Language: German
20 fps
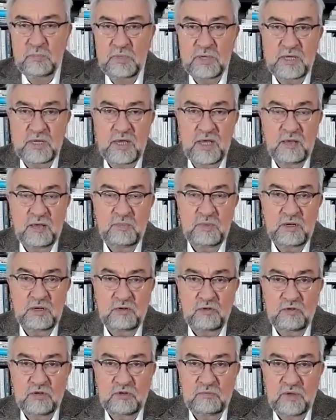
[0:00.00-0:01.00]
bekämen
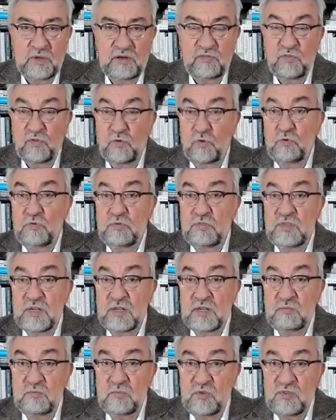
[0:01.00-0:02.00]
und man froh
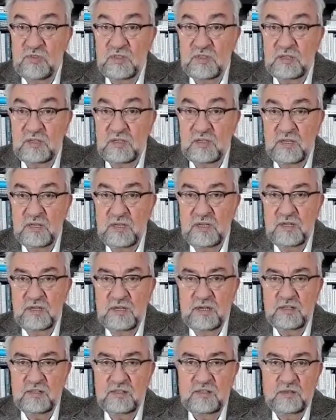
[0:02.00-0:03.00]
sein müsse,
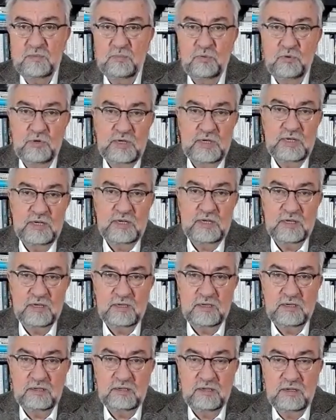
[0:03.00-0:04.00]
dass die
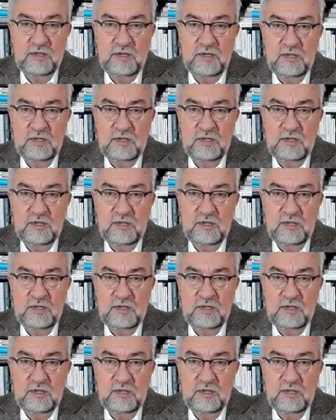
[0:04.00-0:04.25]
Politiker